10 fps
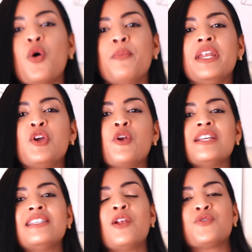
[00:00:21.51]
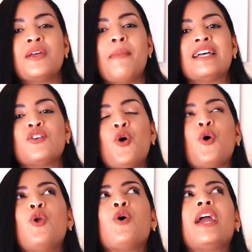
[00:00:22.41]
opiniones de los demás
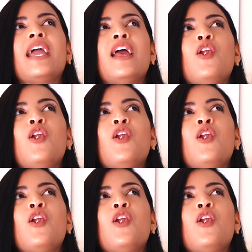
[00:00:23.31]
o lo que